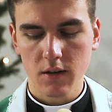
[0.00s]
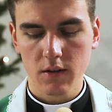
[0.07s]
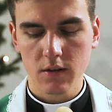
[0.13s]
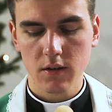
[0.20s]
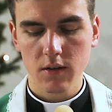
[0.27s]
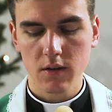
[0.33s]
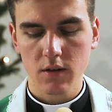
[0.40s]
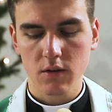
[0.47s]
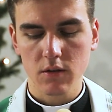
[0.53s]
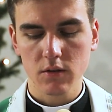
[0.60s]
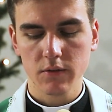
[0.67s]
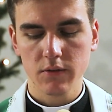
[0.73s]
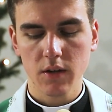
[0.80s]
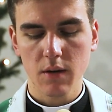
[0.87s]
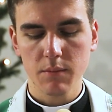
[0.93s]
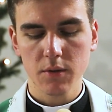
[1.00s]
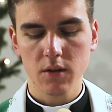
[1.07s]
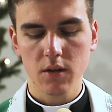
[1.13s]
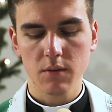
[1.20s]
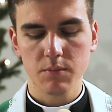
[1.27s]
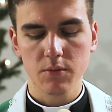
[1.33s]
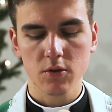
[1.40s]
gdy rozwijamy
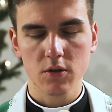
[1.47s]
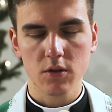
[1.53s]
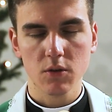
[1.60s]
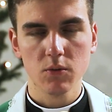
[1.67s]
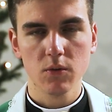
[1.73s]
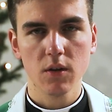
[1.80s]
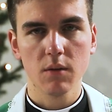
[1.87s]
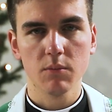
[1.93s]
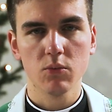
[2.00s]
te poszczególne